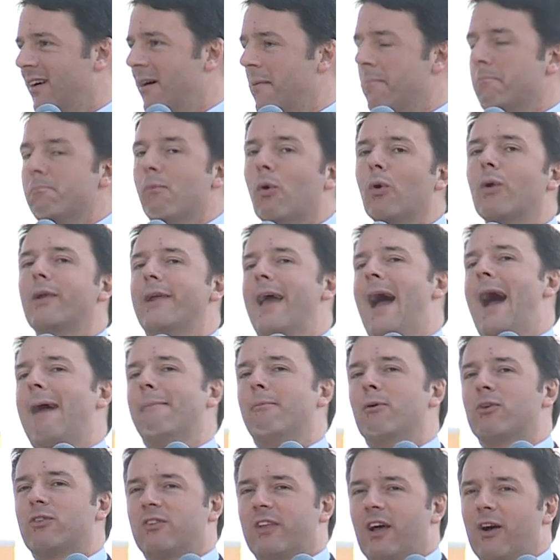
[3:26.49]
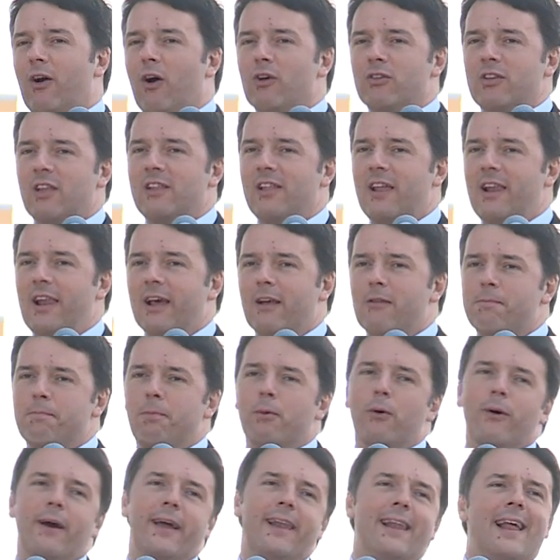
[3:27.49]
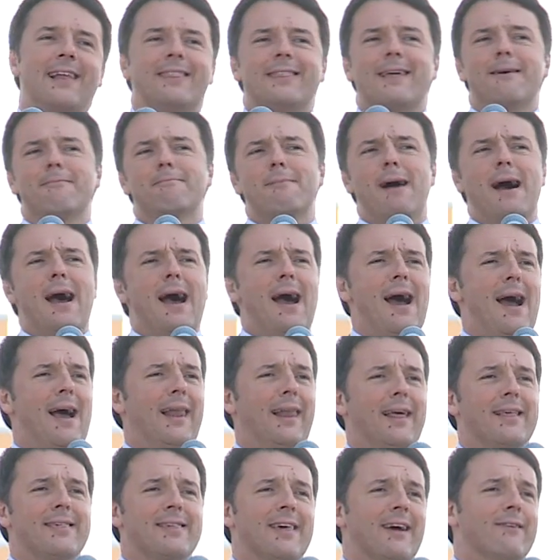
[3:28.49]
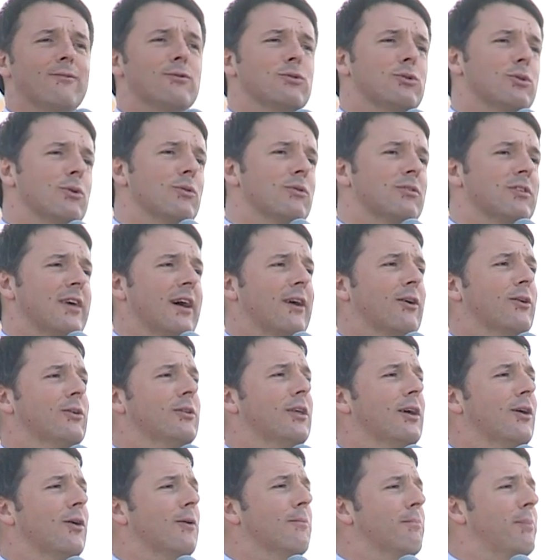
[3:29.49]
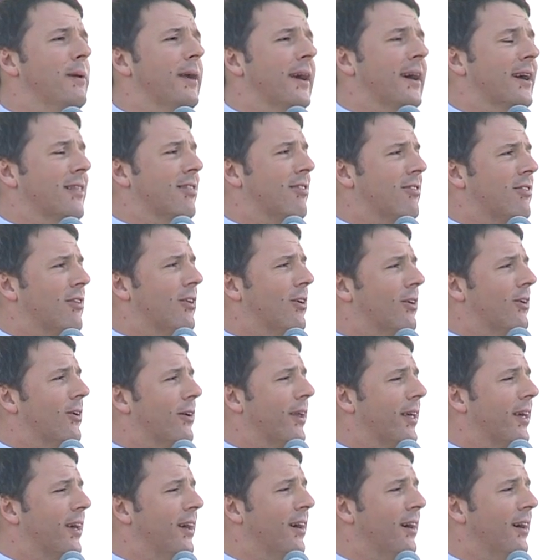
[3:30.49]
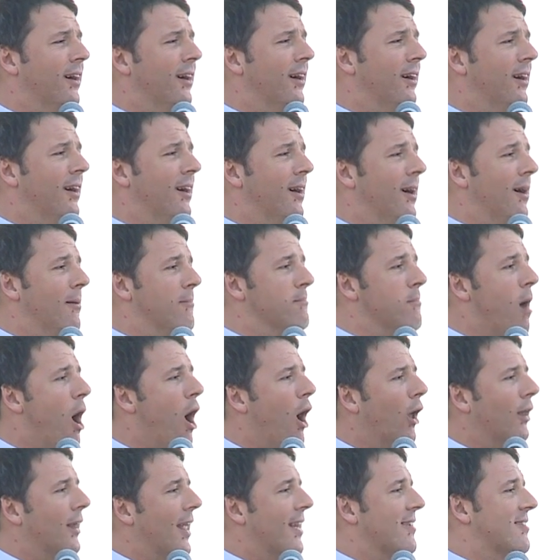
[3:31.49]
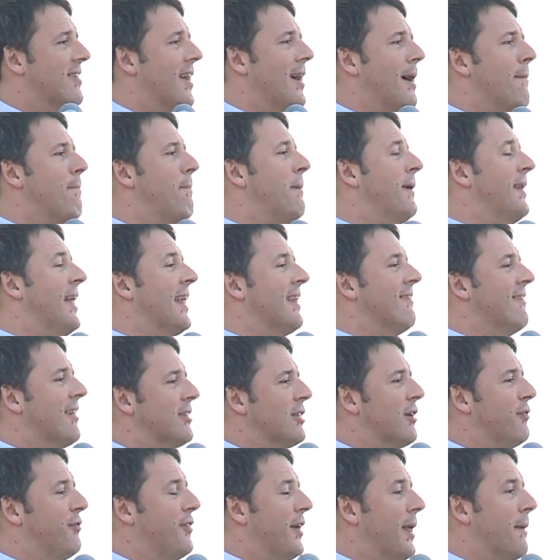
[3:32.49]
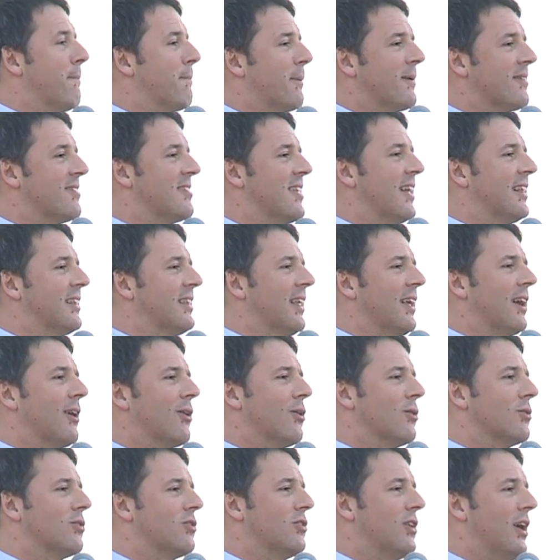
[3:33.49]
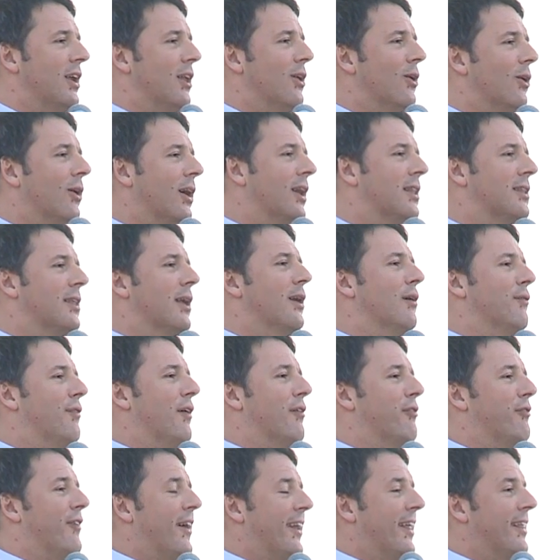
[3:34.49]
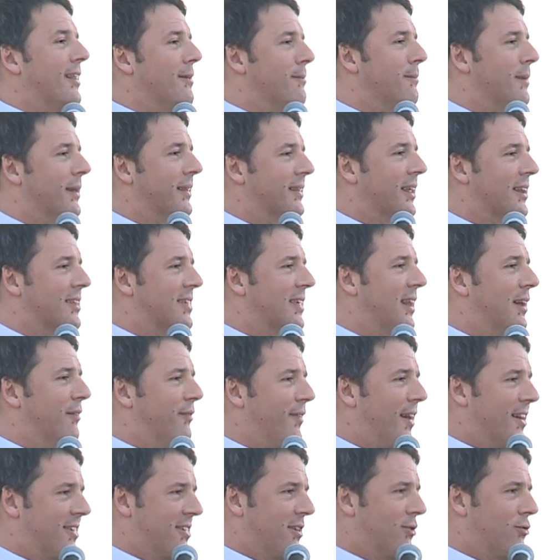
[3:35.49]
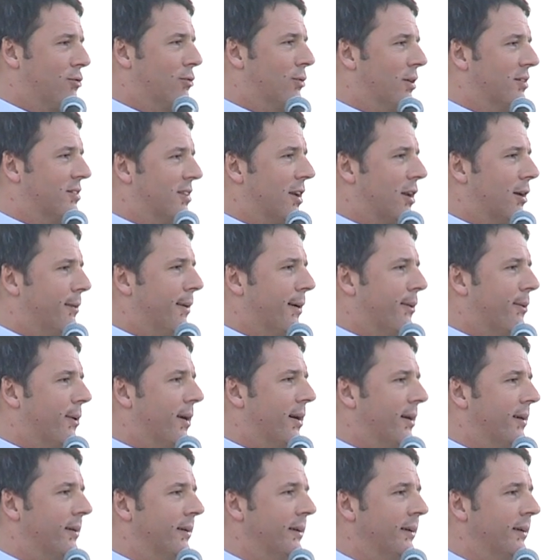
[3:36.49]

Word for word: Molliamo sta cosa dell'Expo, è nata male, ci ha avuto un sacco di complicazioni, molla, sei appena arrivato a fare il Presidente del Consiglio, chi te lo fa fare di metterci la faccia su questa roba qua?